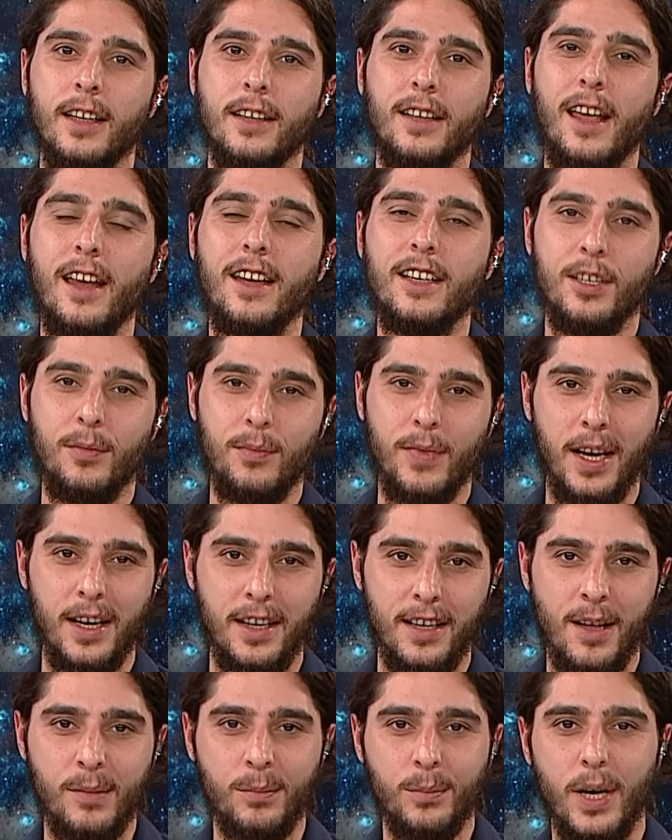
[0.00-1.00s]

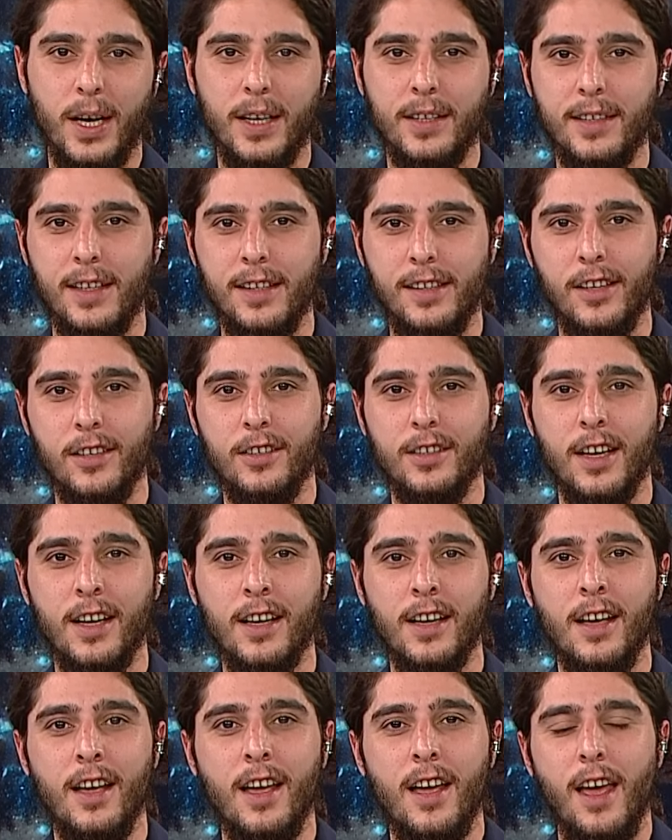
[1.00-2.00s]
değişimlerinden
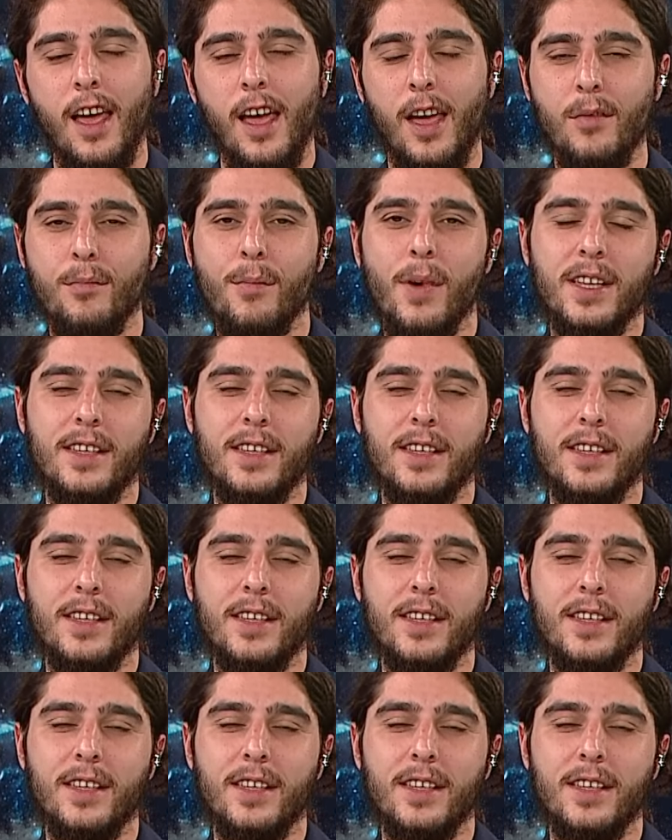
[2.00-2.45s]
bahsediyorsak en